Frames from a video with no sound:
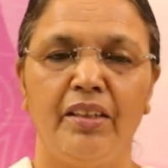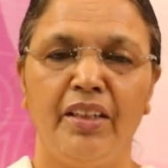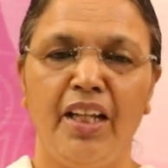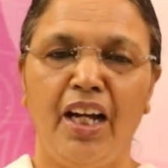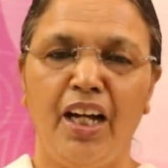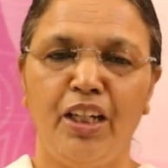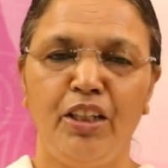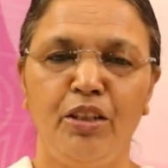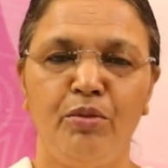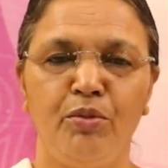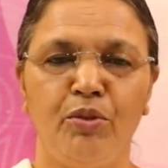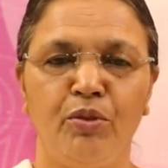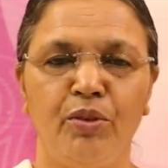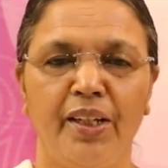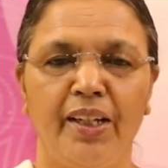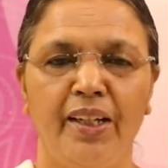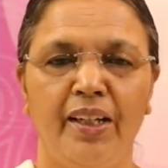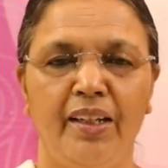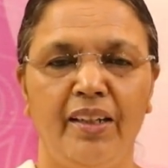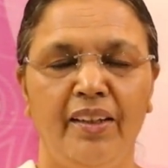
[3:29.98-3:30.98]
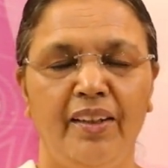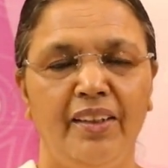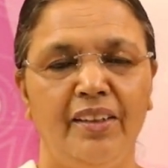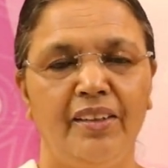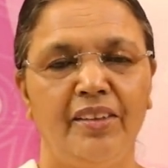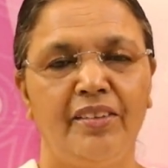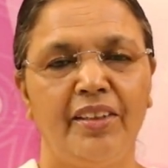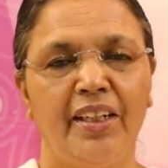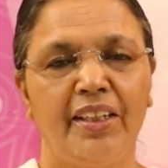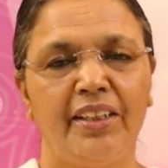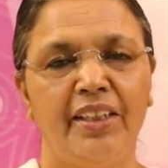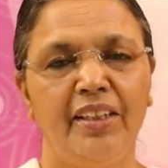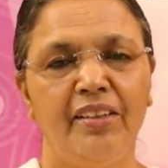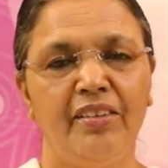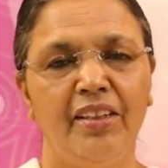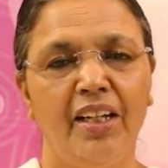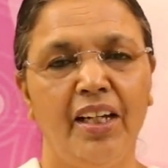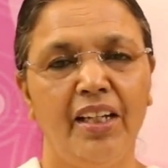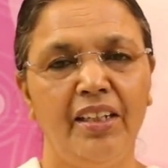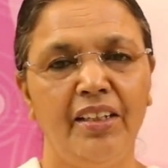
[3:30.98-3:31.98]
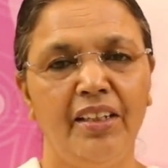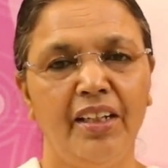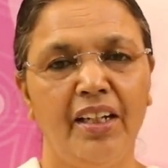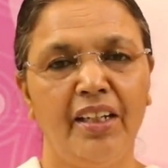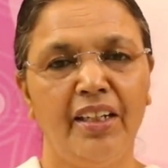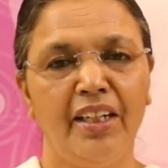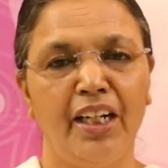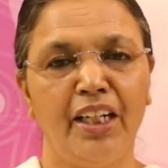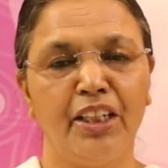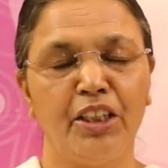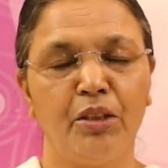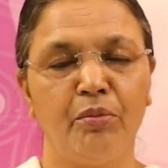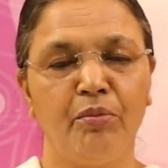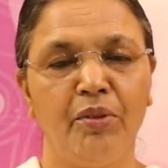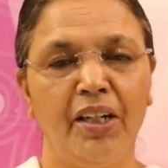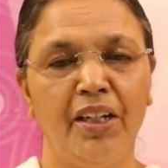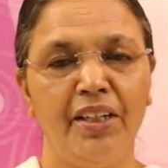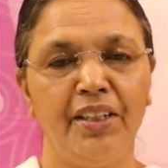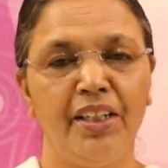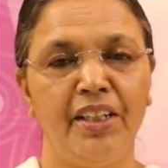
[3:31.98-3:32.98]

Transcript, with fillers: நானும் கூட சக்திசாலியான ஆத்மா